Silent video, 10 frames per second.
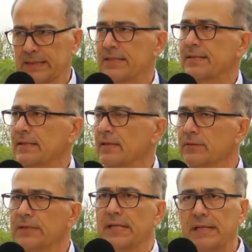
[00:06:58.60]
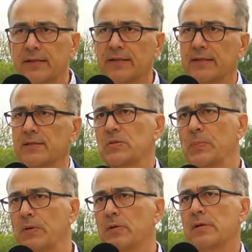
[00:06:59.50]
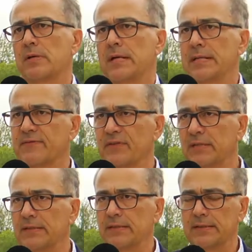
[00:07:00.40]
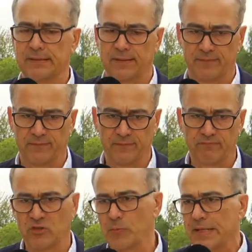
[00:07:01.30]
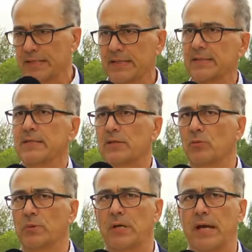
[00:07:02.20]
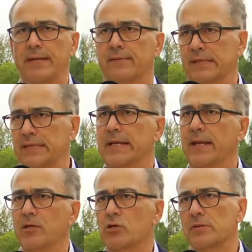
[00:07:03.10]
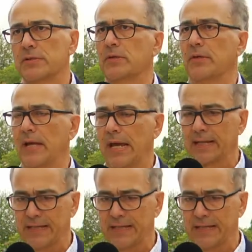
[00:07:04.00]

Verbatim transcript: ich sehe auch den Internetausbau als wichtig. Wir sprechen jetzt nicht über einen DSL-Anschluss, sondern einen